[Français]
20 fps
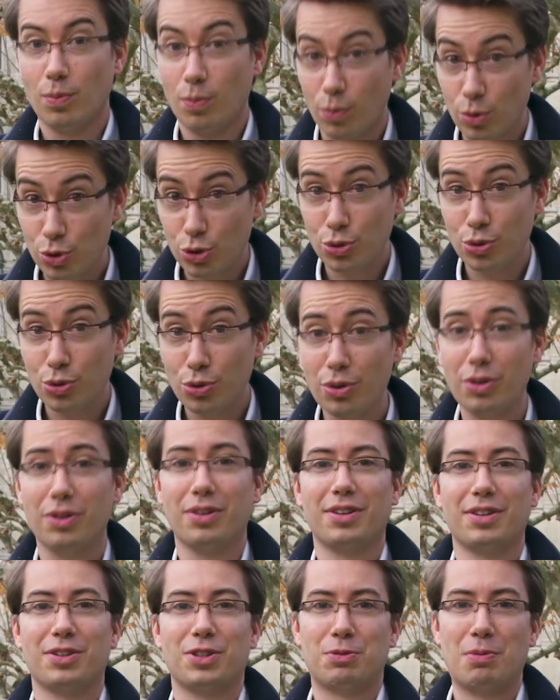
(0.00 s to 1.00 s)
Bonjour,
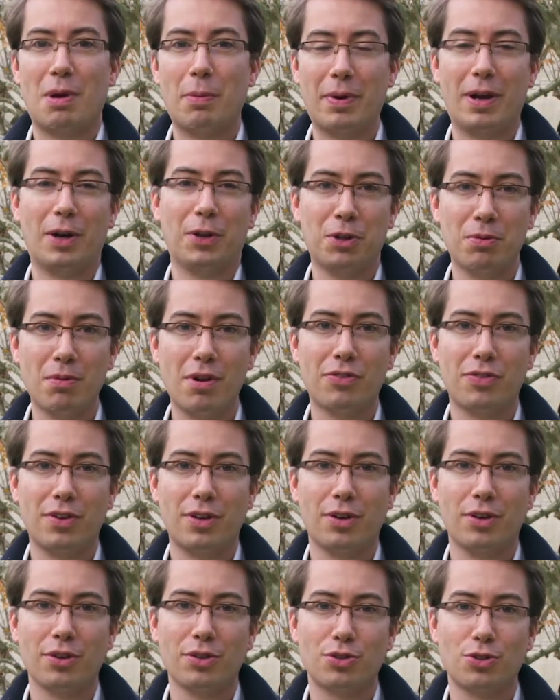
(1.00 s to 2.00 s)
je m'appelle Thomas
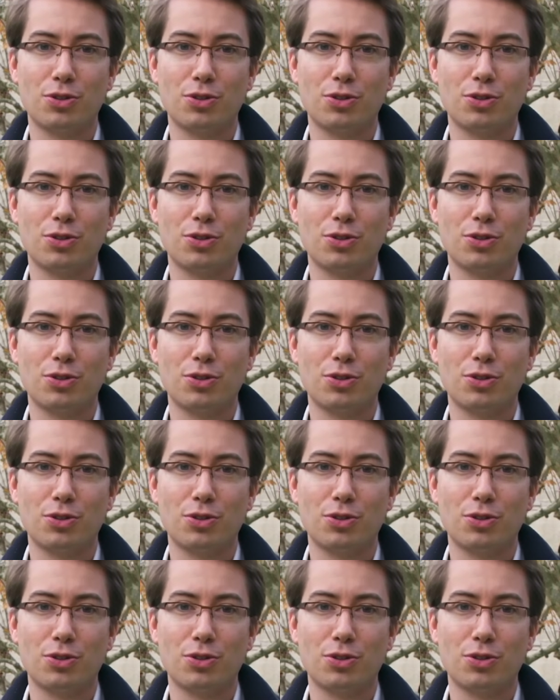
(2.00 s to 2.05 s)
Philoc,